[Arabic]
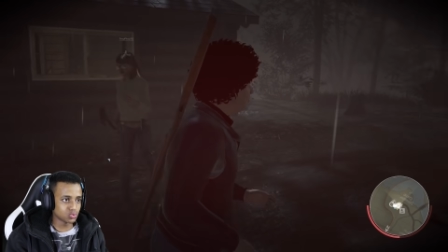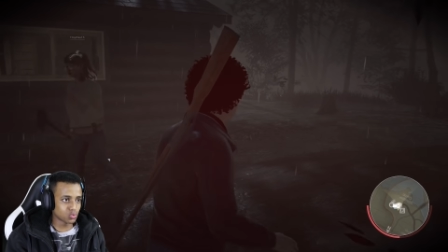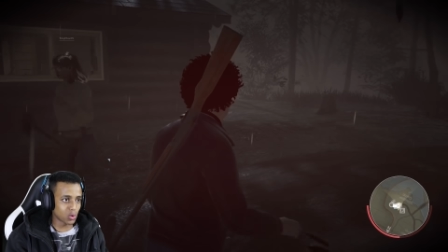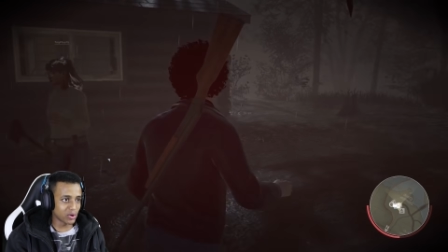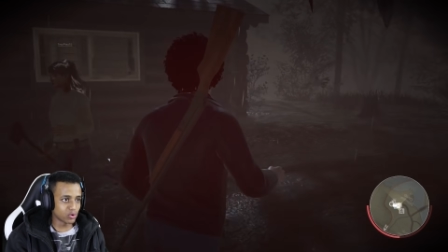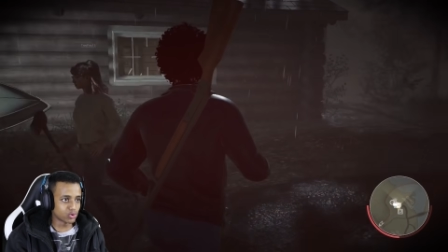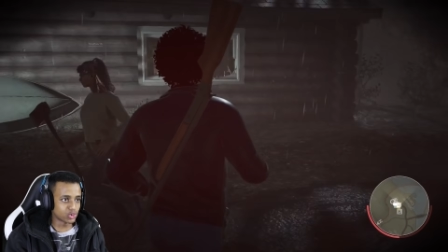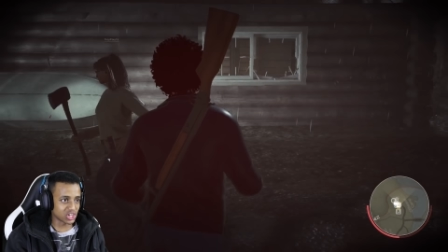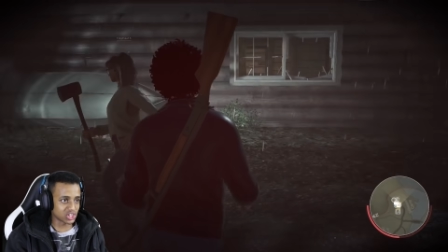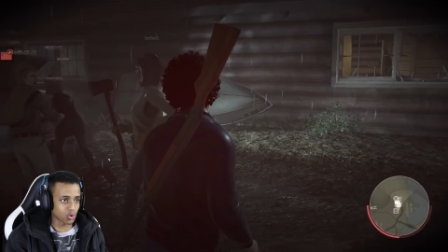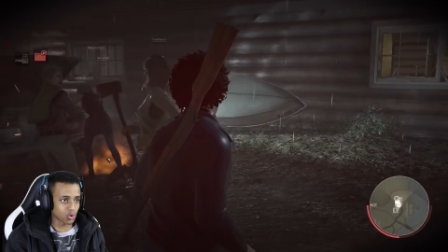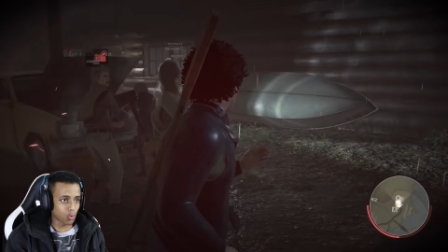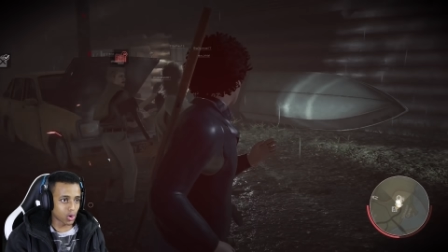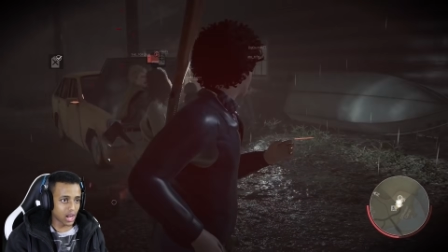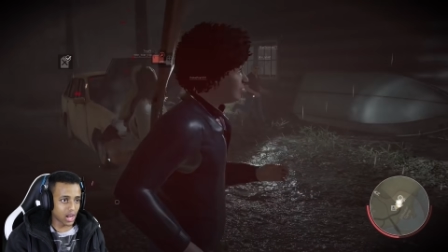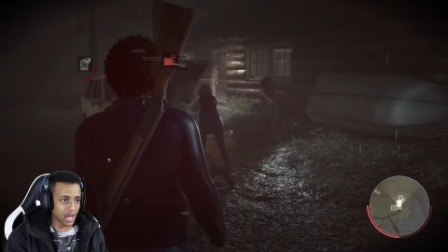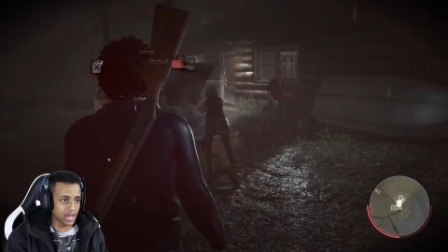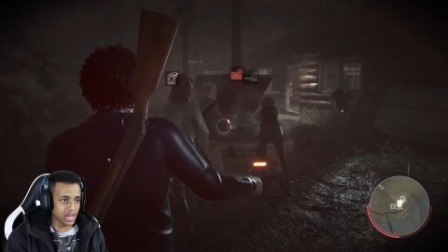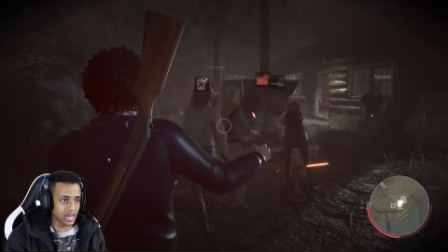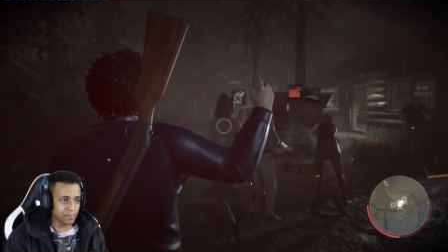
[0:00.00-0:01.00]
وين جيسون
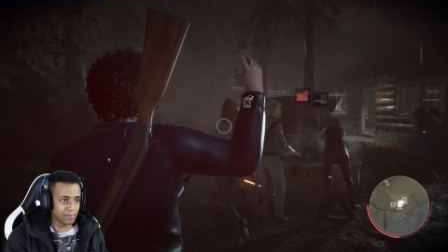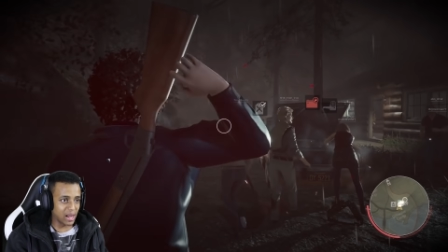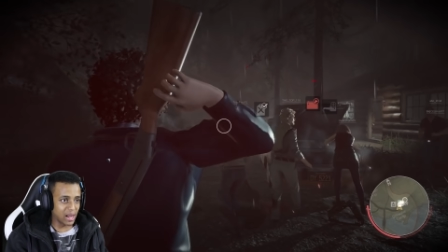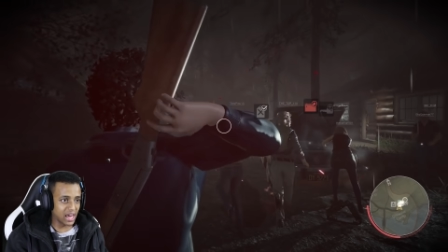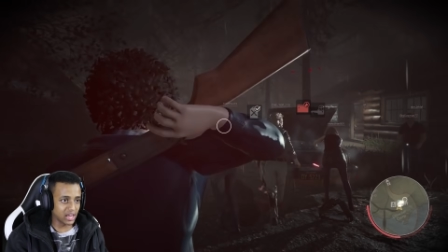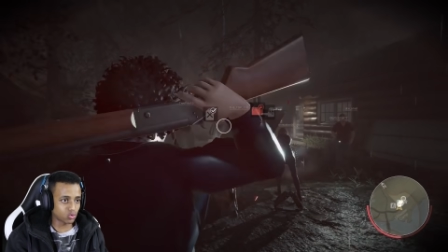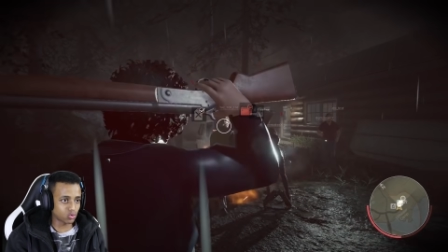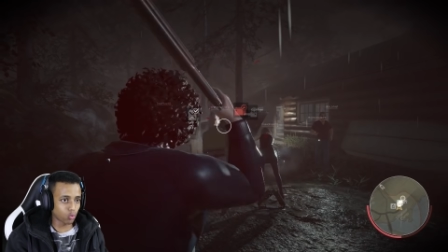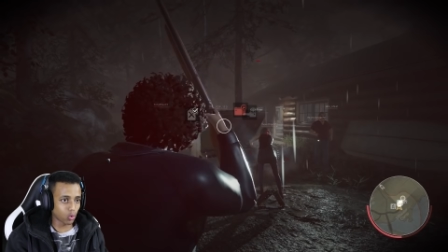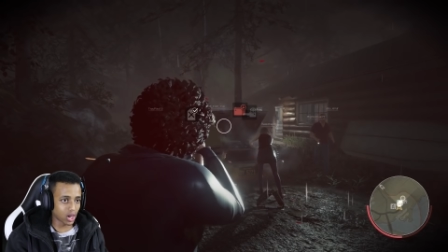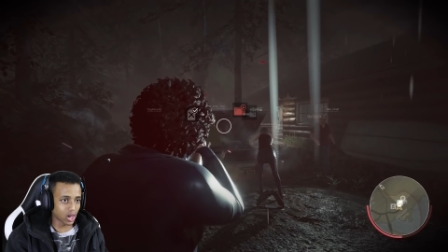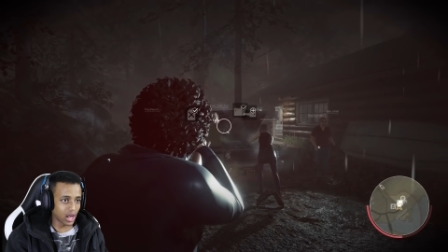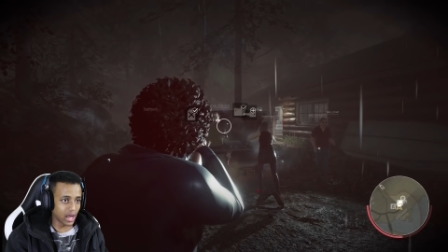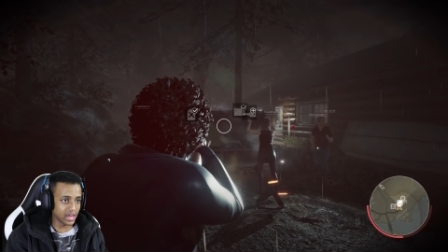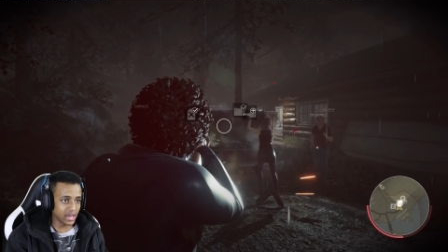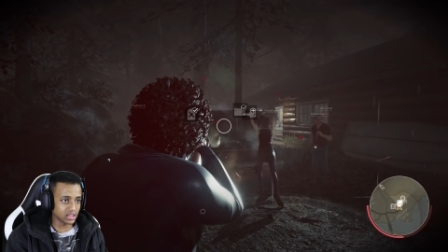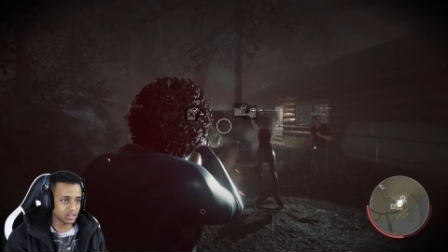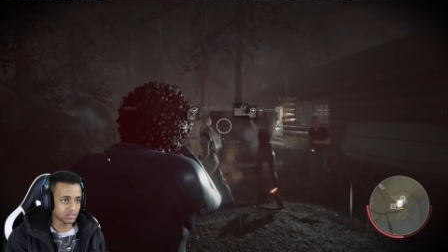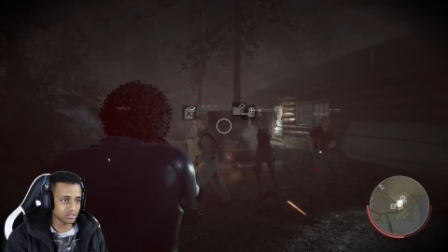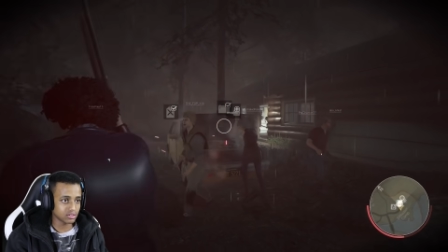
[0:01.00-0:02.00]
والله بالهيد والله
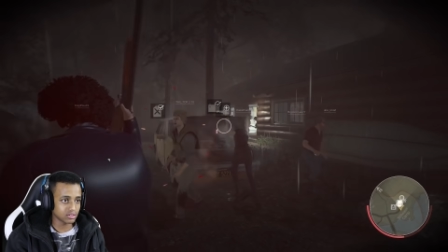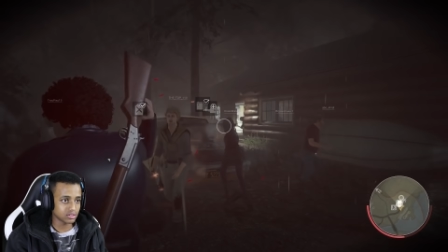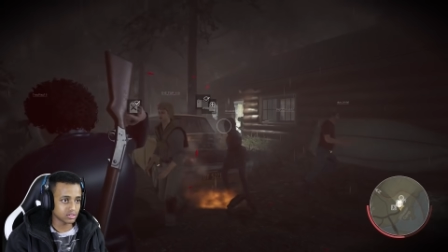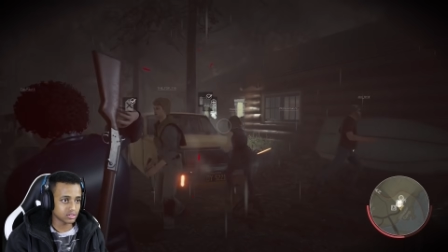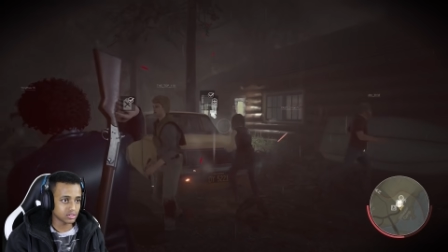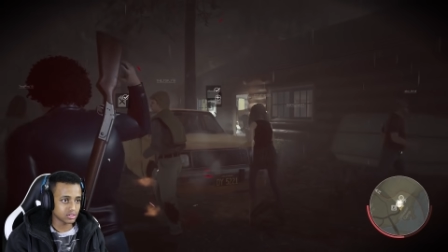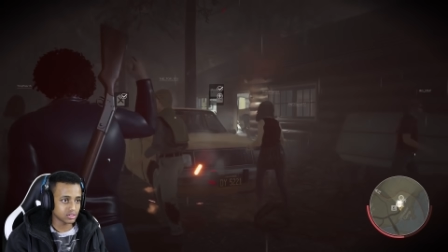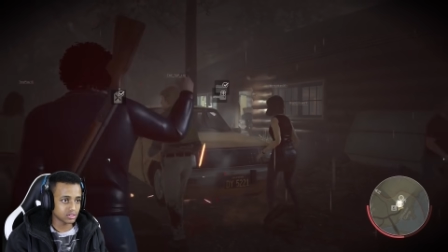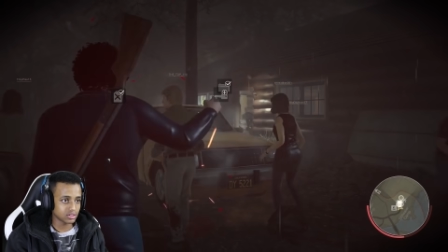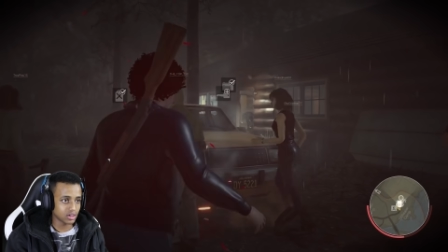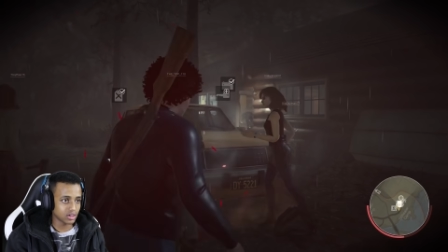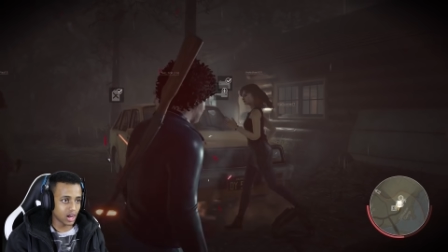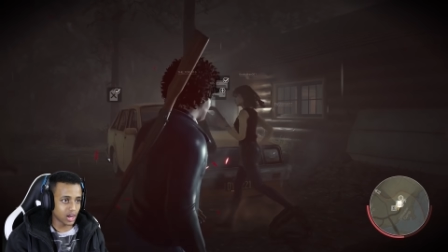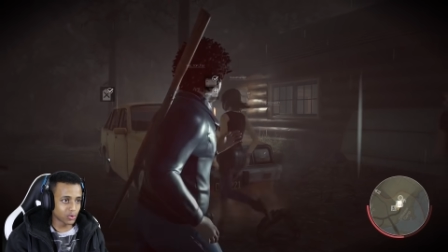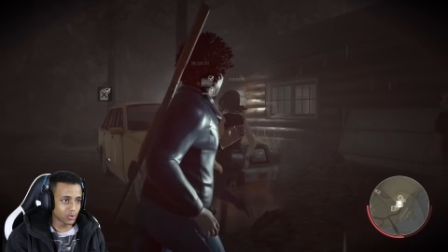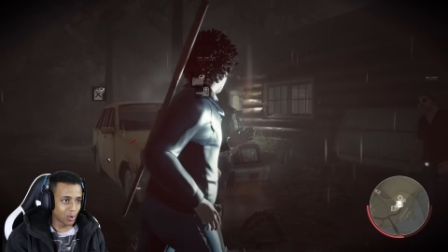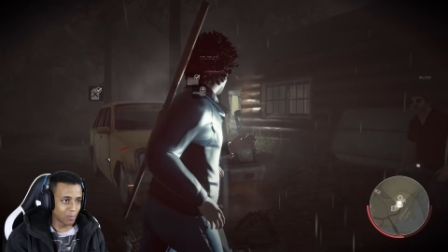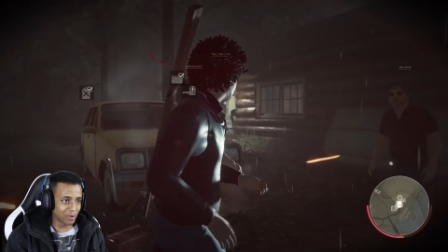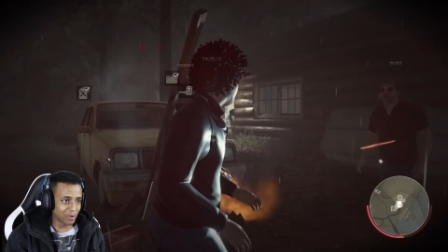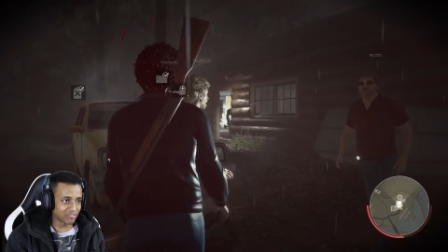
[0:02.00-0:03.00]
هيد
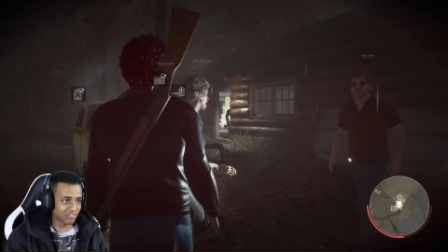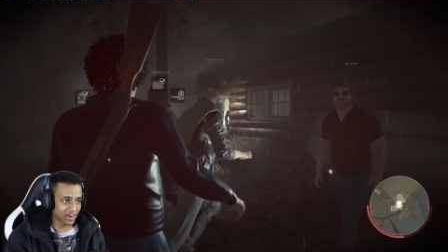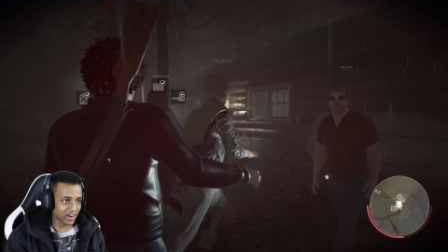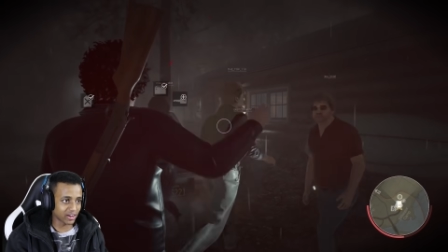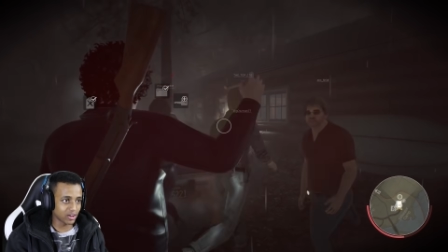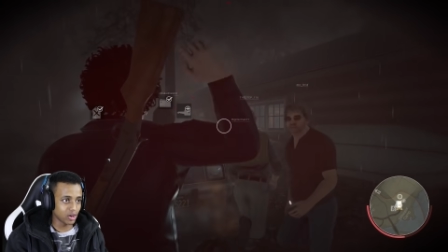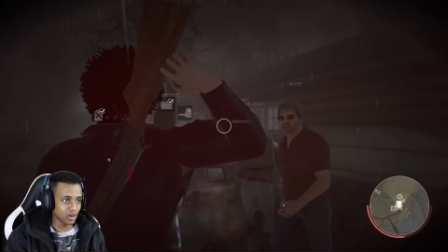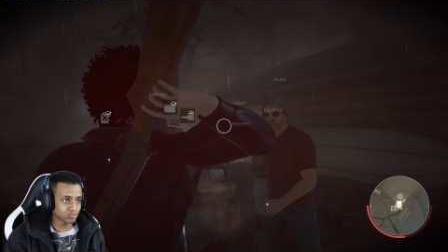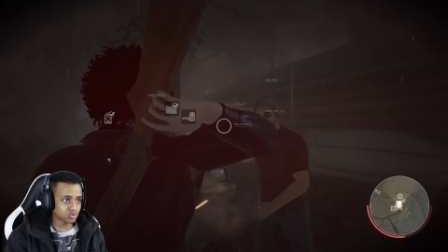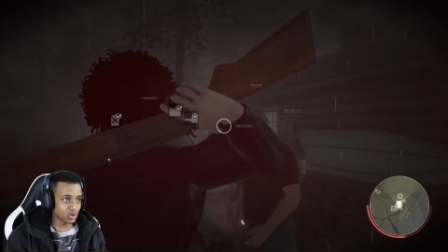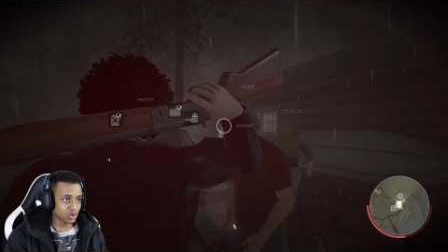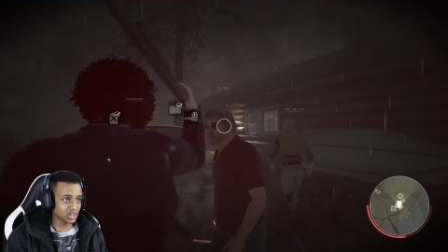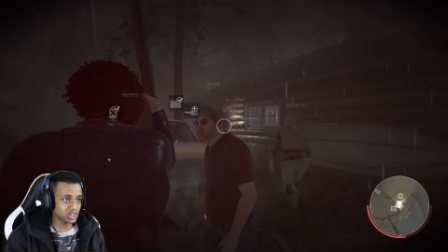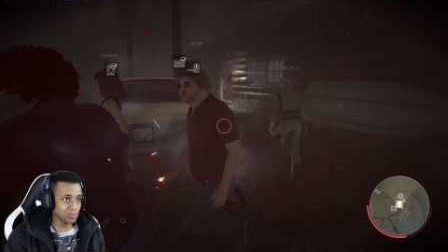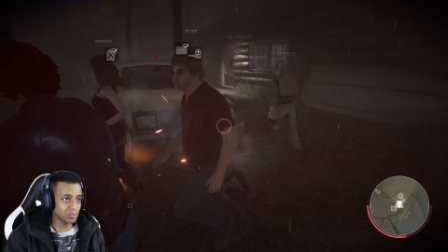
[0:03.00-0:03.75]
ايوه بالفخ بسرعه